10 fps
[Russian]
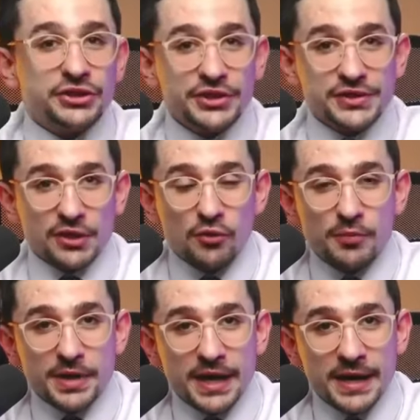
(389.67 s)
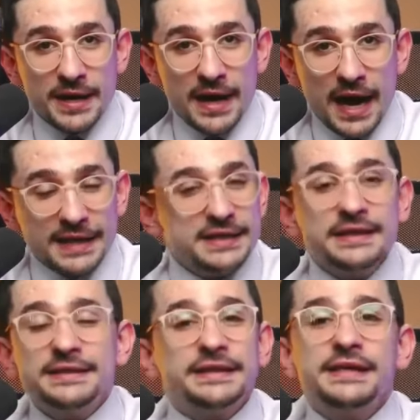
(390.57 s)
через окопы,
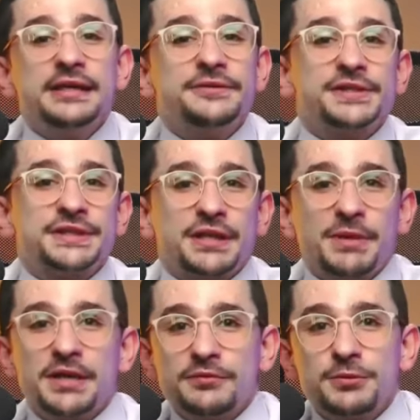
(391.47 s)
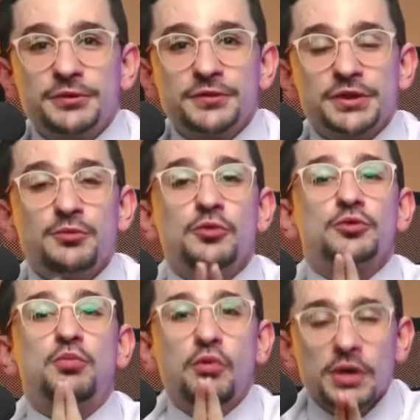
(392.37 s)
они интегрироваться нормально в общество не
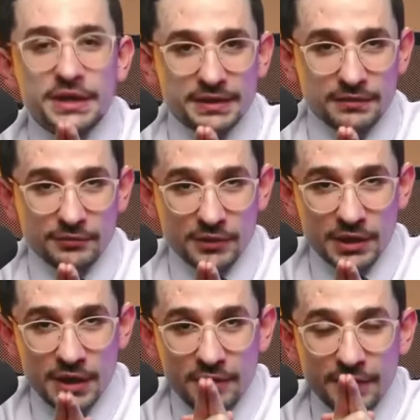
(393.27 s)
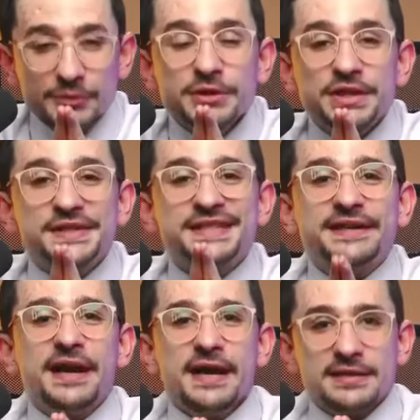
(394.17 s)
смогут. Более того, во многих
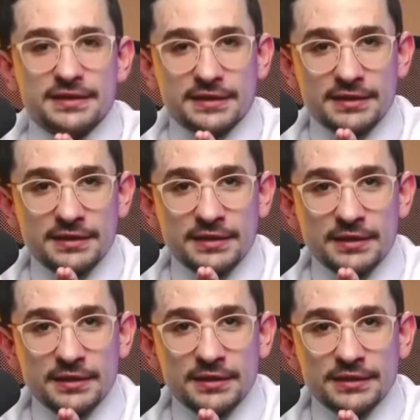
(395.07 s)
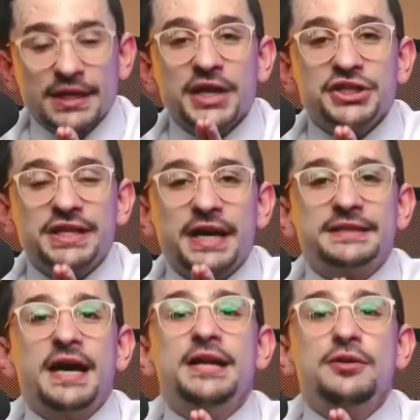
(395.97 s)
странах, даже
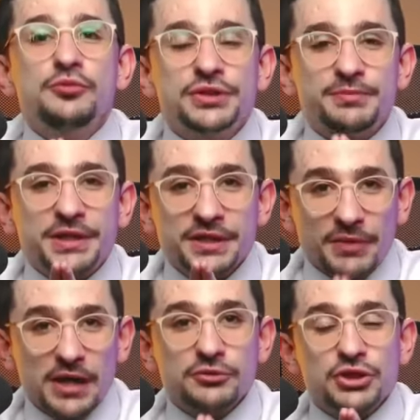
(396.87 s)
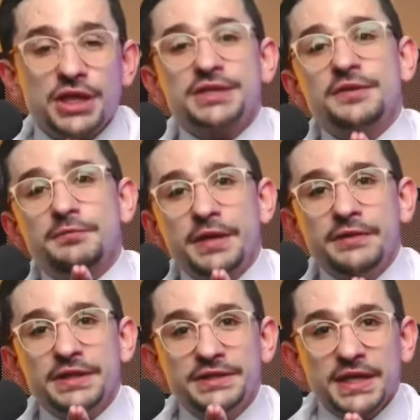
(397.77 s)
когда люди принимали участие в
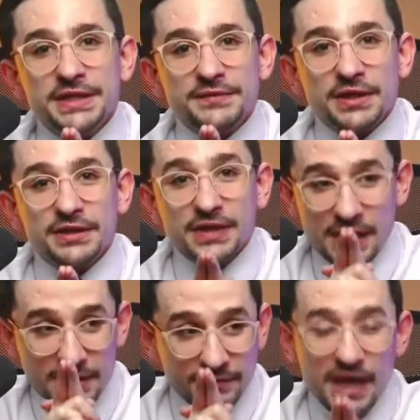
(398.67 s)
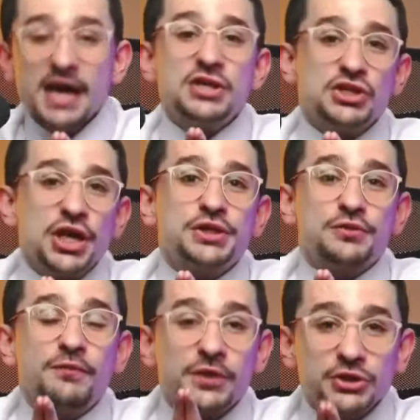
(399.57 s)
боевых действиях, не являясь
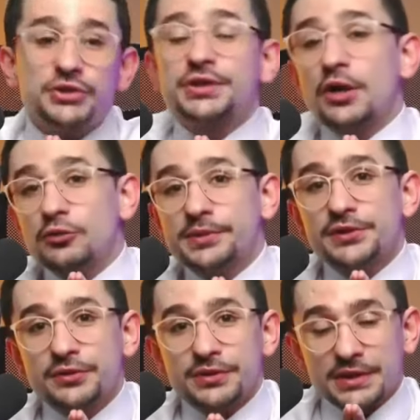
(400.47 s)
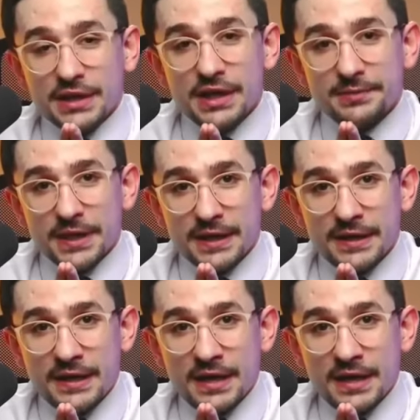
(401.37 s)
частью фашистской оккупационной армии,